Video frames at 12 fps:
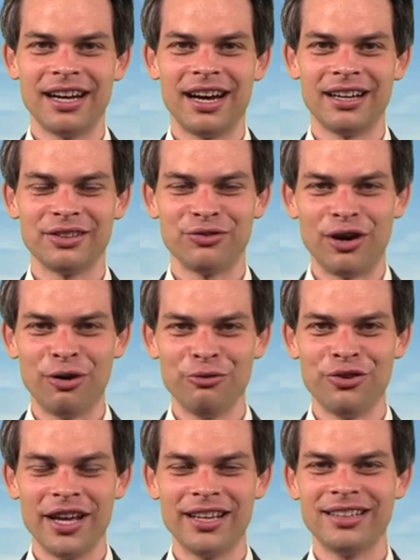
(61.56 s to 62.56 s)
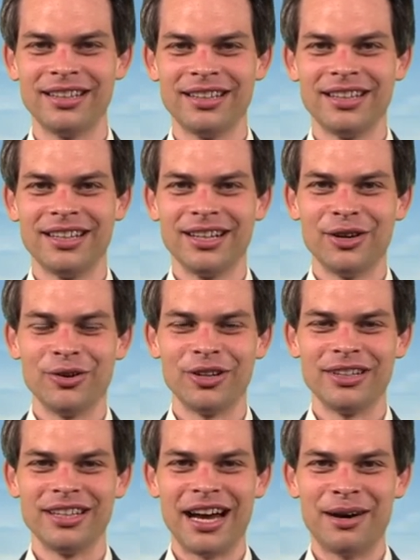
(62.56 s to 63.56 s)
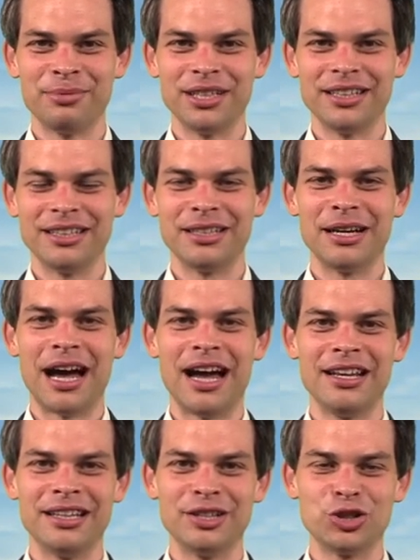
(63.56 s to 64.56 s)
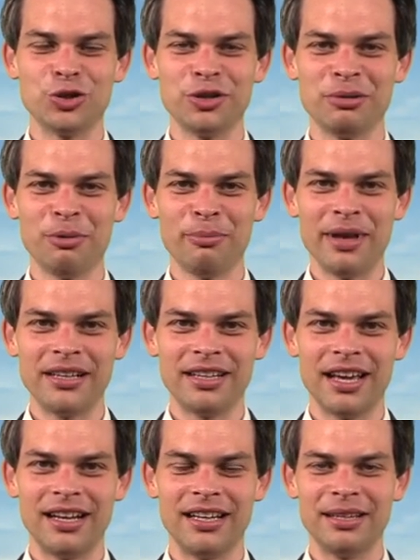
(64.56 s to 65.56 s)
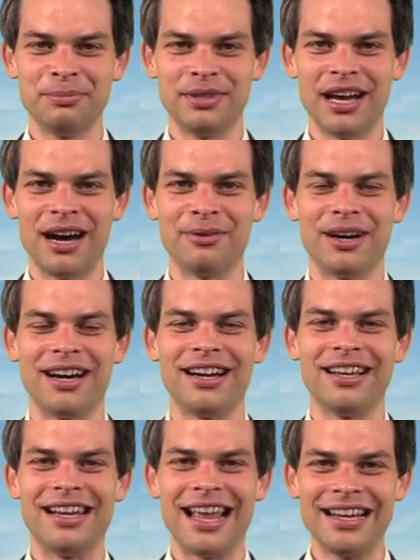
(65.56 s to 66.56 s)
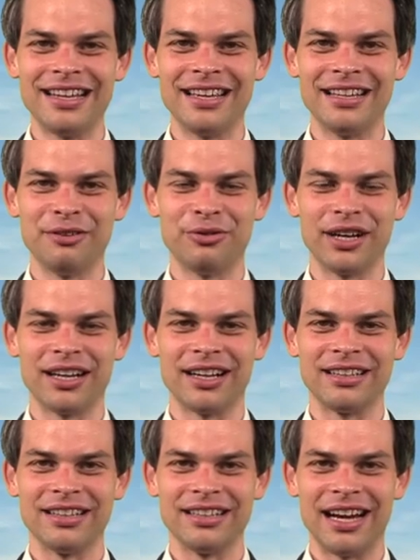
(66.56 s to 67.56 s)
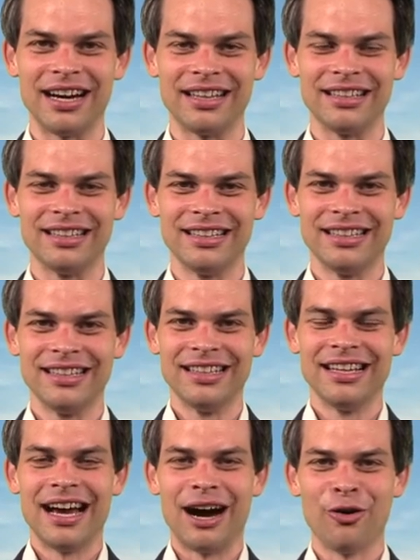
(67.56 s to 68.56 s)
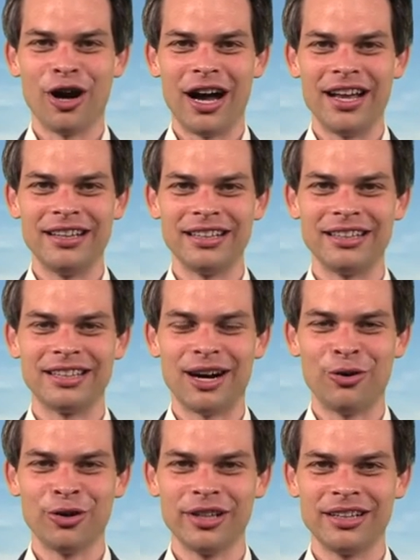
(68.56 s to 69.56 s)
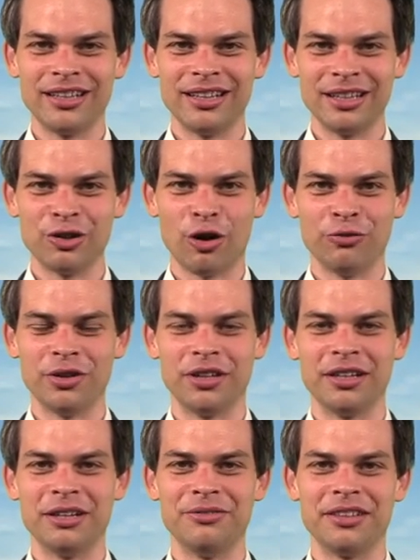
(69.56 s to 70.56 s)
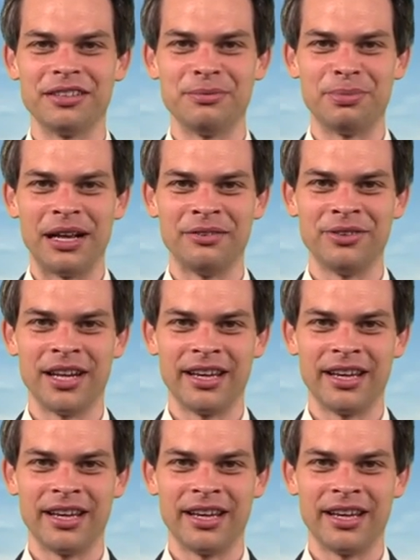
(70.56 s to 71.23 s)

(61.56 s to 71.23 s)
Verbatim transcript: HSV-Fan, und habe einige schöne Momente erlebt, aber leider in den vergangenen Jahren auch einige traurige. Ich hoffe, wir sind bald wieder